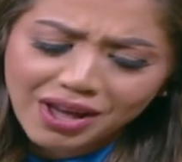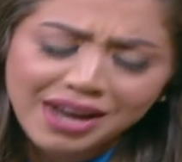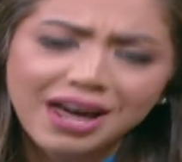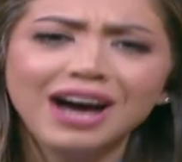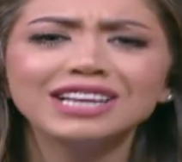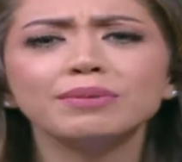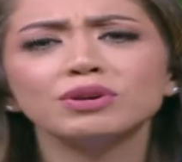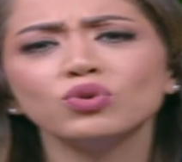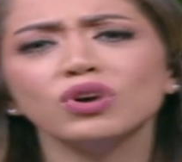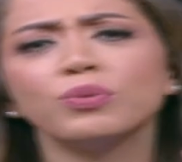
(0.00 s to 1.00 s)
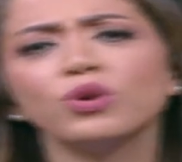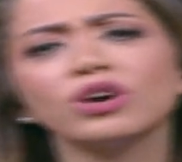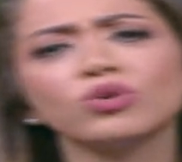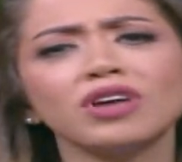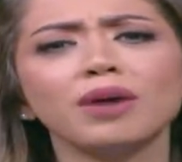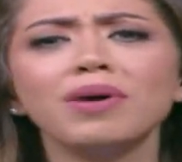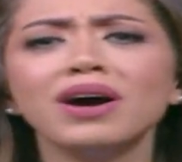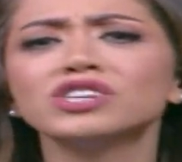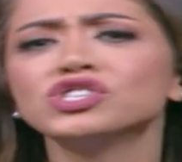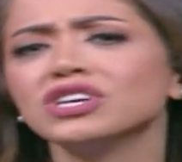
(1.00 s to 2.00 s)
انا قاعده بدوق البرك
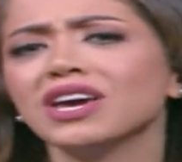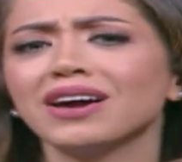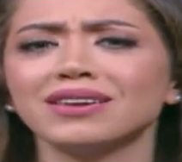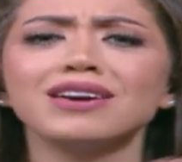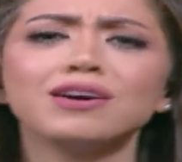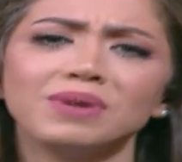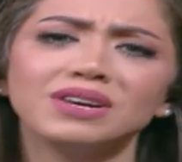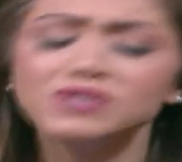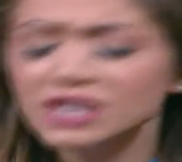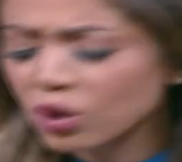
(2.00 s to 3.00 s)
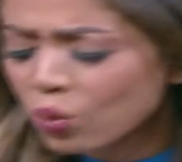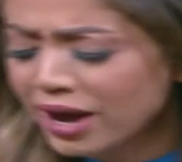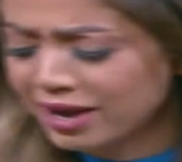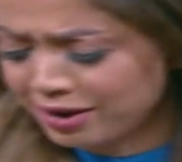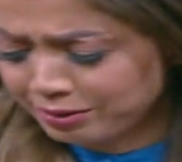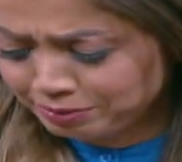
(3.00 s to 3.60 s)
وطعمها يعني يهبل نفسي ادوقك